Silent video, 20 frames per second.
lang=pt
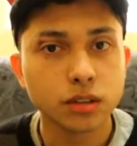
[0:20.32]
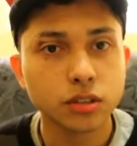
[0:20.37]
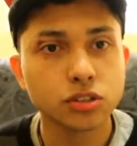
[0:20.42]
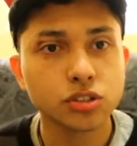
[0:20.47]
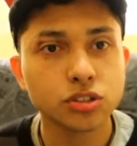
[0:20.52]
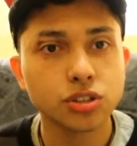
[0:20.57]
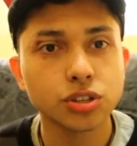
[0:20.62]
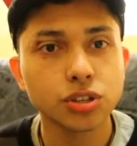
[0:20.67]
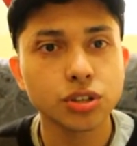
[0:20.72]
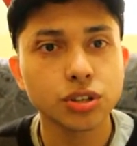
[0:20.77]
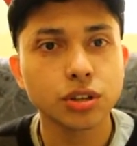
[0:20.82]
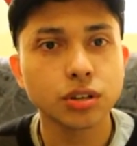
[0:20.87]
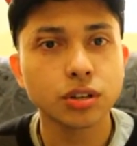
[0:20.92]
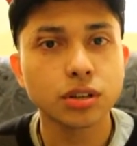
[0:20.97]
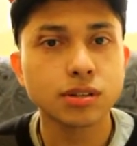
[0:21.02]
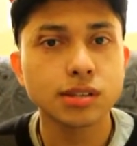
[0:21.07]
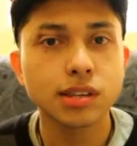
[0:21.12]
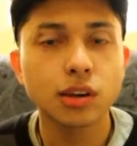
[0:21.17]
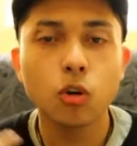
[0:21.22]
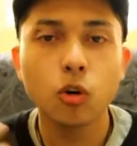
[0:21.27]
de
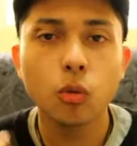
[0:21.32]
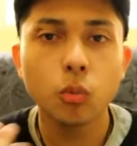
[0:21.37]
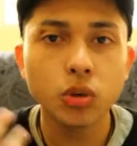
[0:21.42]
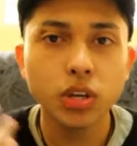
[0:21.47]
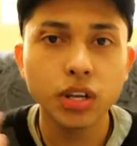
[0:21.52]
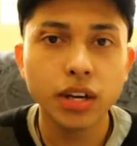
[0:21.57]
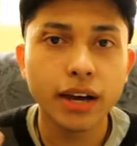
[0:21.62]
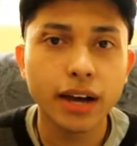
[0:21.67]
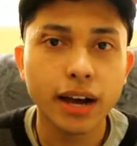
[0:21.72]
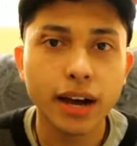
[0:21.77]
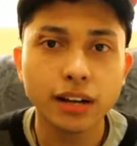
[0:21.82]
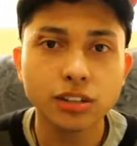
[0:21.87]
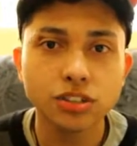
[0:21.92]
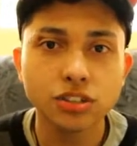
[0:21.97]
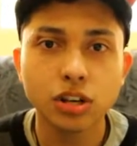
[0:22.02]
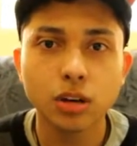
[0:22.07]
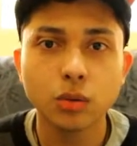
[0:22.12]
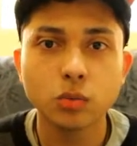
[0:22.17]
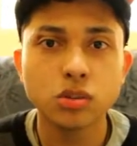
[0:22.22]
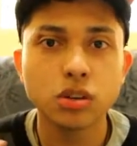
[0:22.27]
se comunicar,
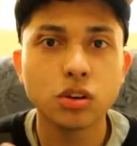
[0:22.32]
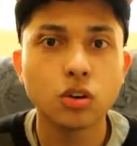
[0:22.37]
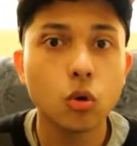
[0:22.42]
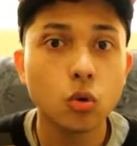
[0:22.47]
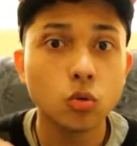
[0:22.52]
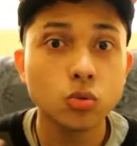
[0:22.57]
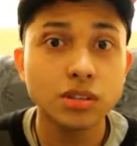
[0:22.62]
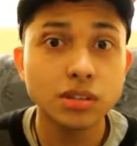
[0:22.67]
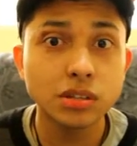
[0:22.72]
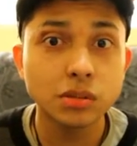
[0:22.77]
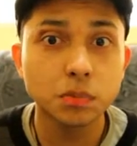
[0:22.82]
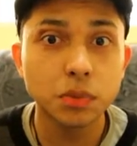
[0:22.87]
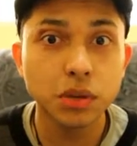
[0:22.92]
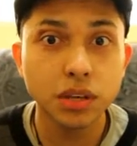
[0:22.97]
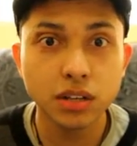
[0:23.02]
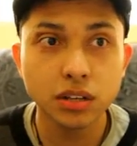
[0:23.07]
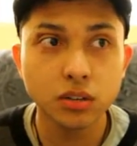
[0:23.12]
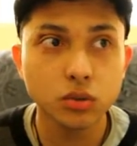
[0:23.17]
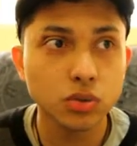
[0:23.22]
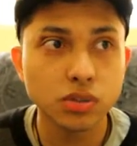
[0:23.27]
digamos que com os
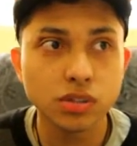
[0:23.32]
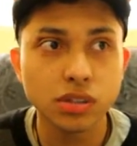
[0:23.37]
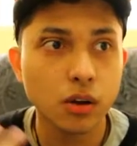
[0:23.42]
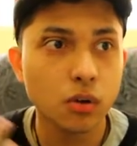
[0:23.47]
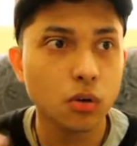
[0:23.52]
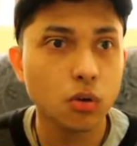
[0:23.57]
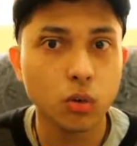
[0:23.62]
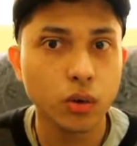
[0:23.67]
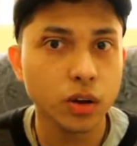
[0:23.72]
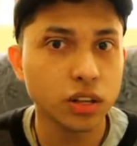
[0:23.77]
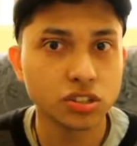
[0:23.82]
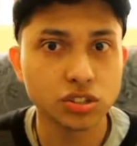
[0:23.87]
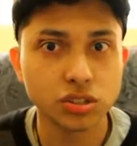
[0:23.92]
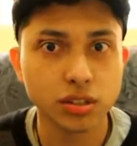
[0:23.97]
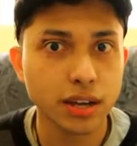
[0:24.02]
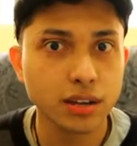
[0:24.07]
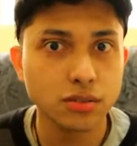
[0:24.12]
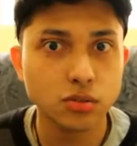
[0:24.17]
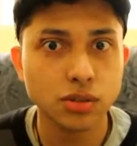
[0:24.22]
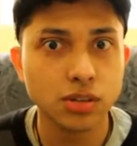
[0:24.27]
espíritos, né, ou com
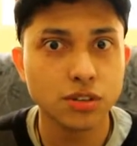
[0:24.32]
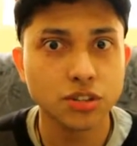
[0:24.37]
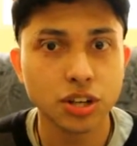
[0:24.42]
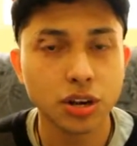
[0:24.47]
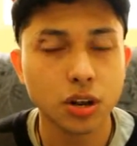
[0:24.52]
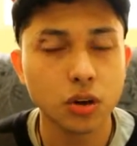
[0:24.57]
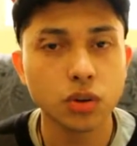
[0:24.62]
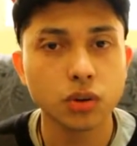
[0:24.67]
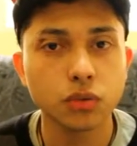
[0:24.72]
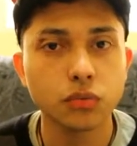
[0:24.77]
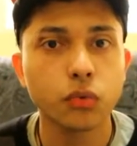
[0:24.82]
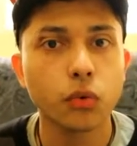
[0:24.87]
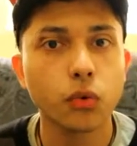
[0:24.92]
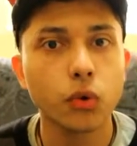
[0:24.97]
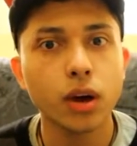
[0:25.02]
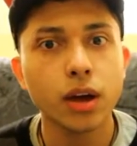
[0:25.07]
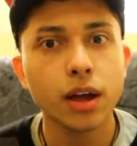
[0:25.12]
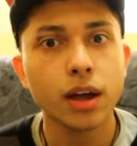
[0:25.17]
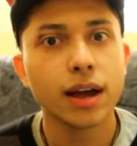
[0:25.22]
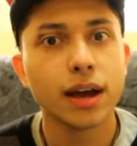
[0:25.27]
entidades, ou seja lá o que
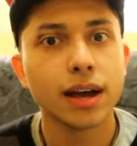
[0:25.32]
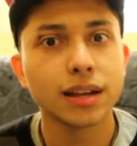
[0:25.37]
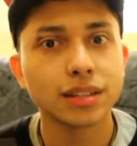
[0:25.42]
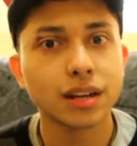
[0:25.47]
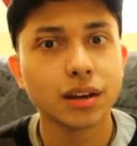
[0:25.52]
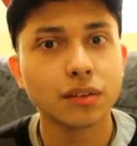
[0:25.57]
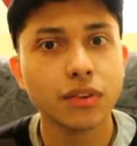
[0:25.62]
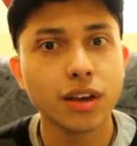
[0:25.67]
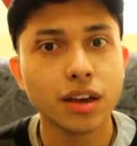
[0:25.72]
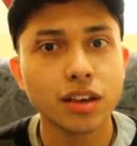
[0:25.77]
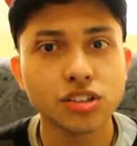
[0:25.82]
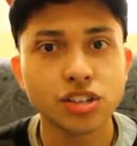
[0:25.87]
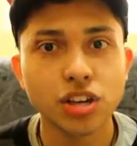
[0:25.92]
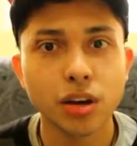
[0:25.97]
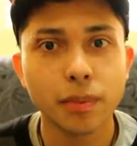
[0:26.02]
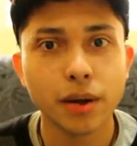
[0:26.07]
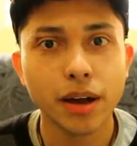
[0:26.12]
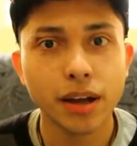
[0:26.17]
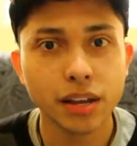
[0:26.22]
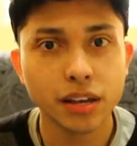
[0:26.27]
for, através de
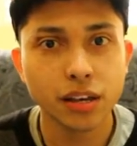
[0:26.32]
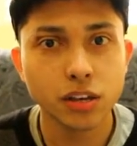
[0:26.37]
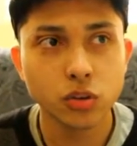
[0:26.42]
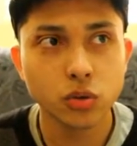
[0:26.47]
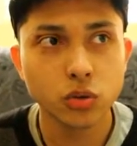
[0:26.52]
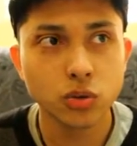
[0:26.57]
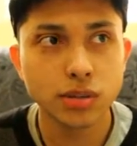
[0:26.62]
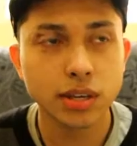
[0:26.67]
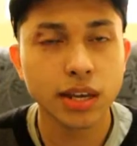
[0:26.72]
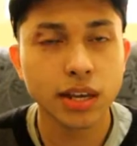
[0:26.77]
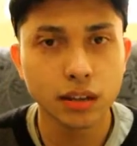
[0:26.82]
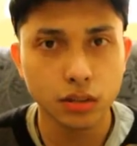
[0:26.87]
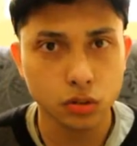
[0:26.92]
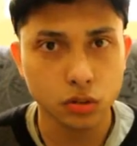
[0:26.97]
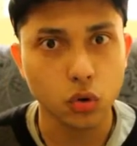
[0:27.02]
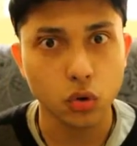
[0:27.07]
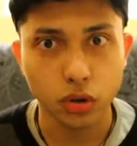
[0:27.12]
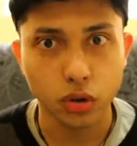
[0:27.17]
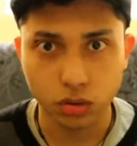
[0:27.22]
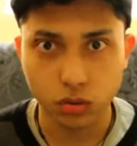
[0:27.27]
aparelhos
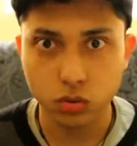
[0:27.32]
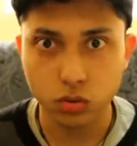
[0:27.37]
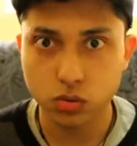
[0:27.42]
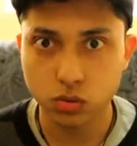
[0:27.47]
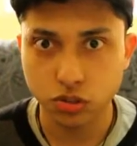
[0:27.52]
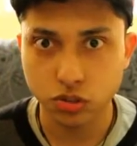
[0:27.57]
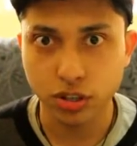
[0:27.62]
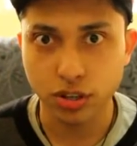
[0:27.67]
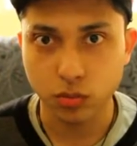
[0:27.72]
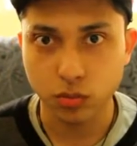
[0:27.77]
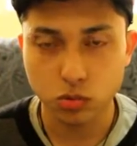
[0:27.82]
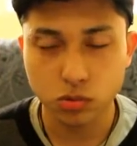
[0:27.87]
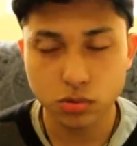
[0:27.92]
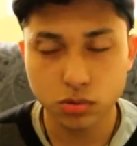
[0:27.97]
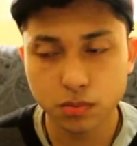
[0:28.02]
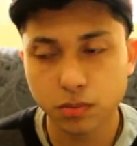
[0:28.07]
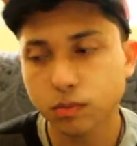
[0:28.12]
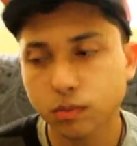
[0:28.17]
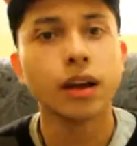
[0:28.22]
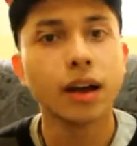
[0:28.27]
eletrônicos, digamos.